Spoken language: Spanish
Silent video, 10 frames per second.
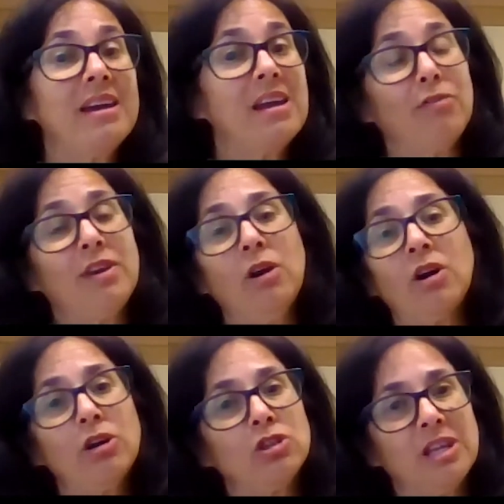y al final lo
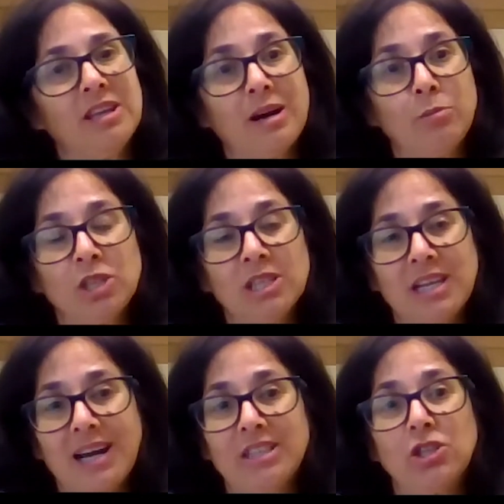que nos dedicamos es a
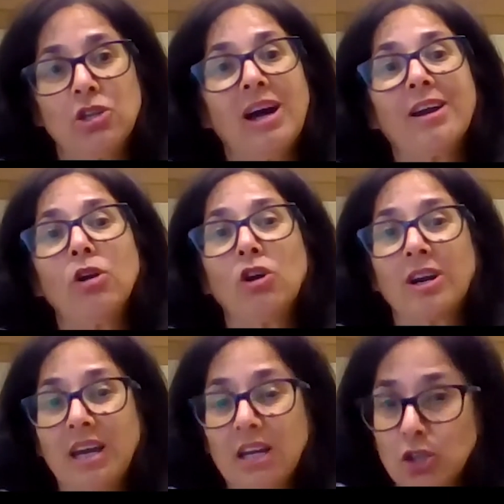gestionar los
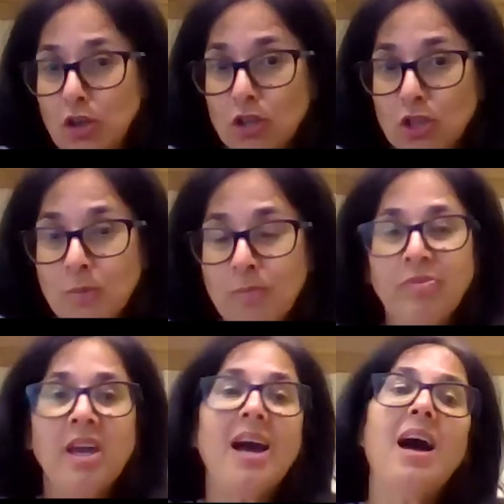riesgos,
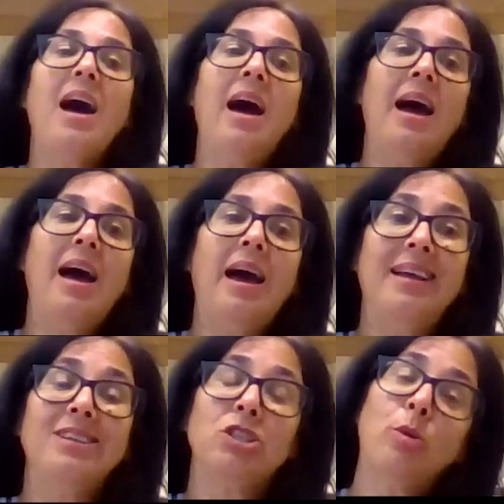eh,
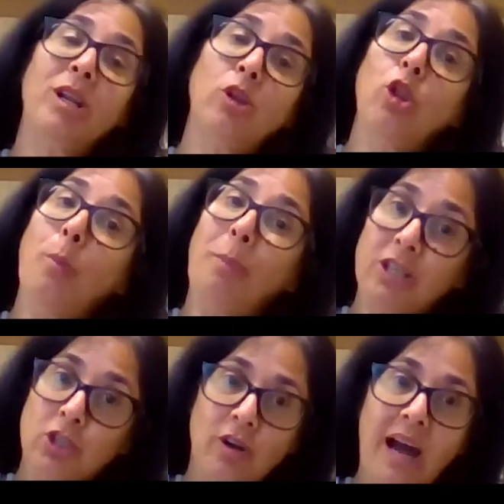sobre todo
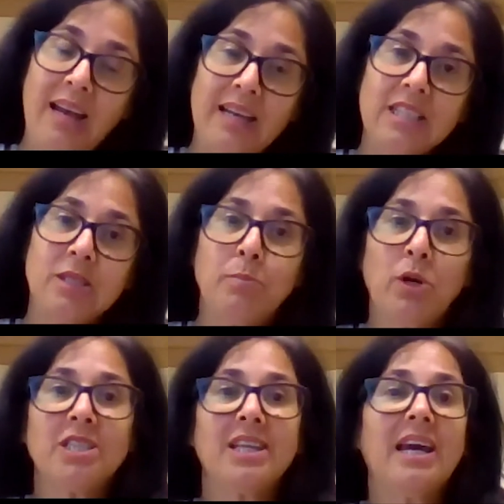personales,
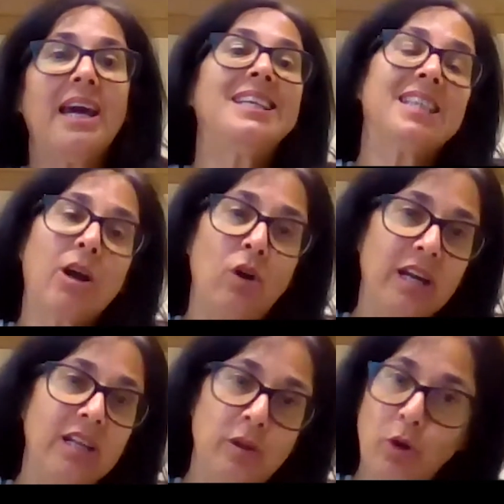pues de este
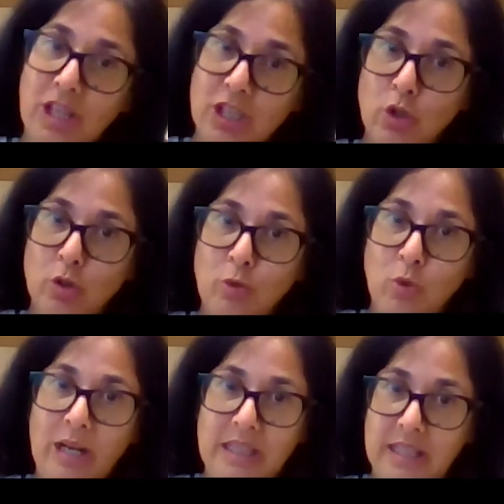colectivo y de estos
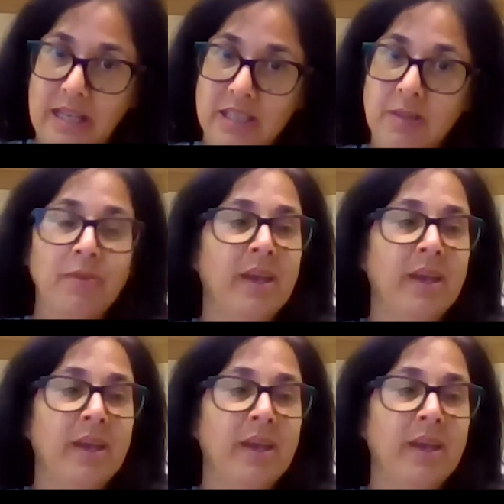mutualistas.